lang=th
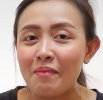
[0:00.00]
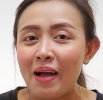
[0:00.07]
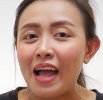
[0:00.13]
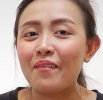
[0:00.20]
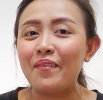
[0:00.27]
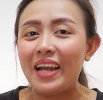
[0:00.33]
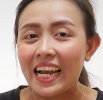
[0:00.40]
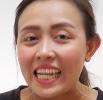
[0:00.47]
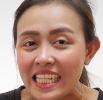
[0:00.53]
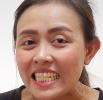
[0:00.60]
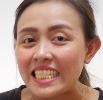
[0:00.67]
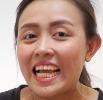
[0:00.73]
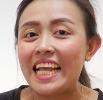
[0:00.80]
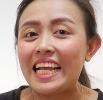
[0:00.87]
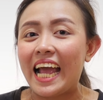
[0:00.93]
มากๆเวลาที่
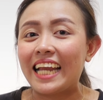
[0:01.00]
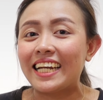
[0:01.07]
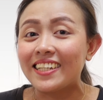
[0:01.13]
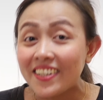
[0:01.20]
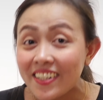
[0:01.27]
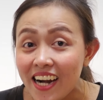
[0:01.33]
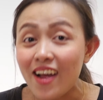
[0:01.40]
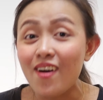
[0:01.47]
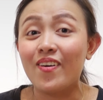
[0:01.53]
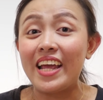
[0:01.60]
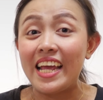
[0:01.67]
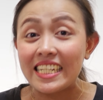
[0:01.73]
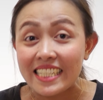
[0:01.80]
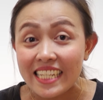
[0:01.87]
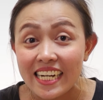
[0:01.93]
จะใช้งานเครื่องของ
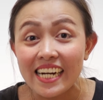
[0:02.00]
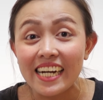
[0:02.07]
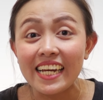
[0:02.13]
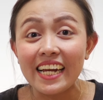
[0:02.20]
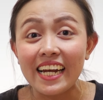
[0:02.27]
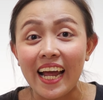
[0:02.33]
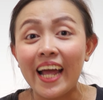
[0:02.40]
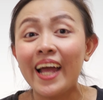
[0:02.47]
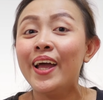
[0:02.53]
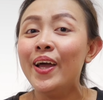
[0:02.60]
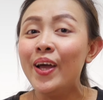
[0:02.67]
เอเซอร์เนี่ยนะ